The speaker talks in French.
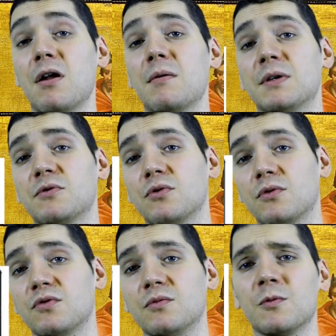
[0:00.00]
Ah bien
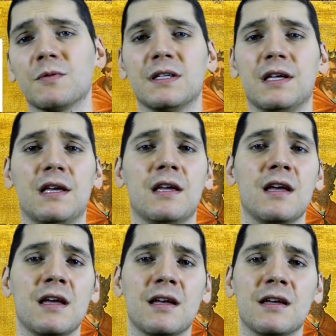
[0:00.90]
sûr, tout le monde est,
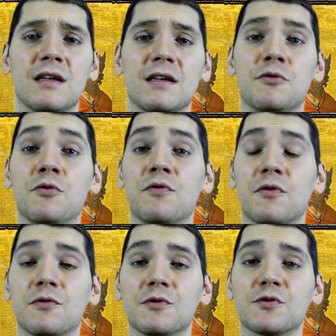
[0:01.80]

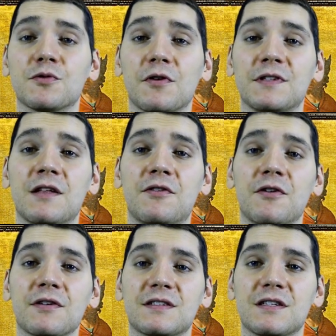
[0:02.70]
devant euh, son
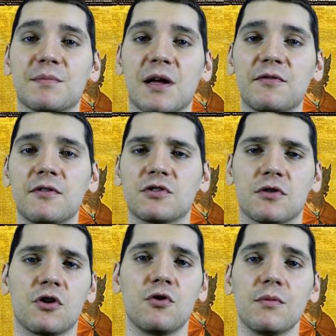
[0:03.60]
ordinateur et ses smartphones,
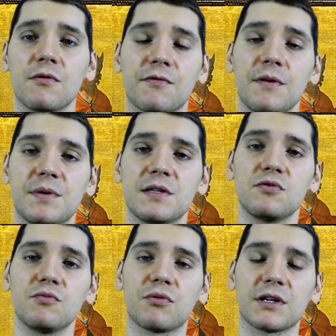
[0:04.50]
genre comment fait
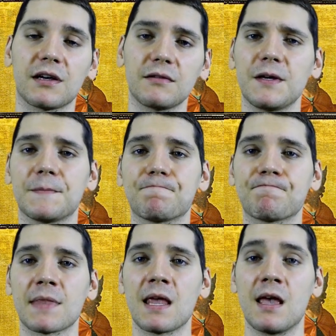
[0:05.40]
Picsou pour y arriver
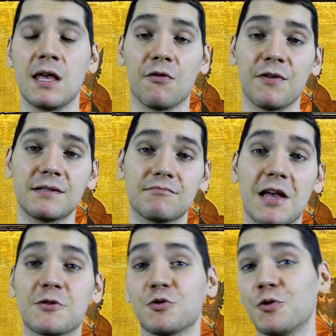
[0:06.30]
Et en fait,
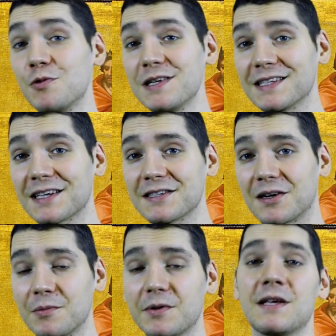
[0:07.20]
selon lui, c'est très
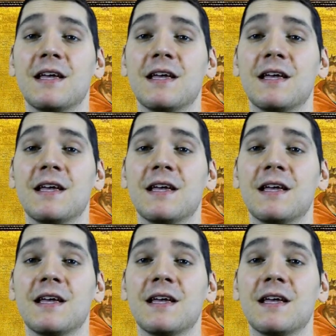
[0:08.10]
simple.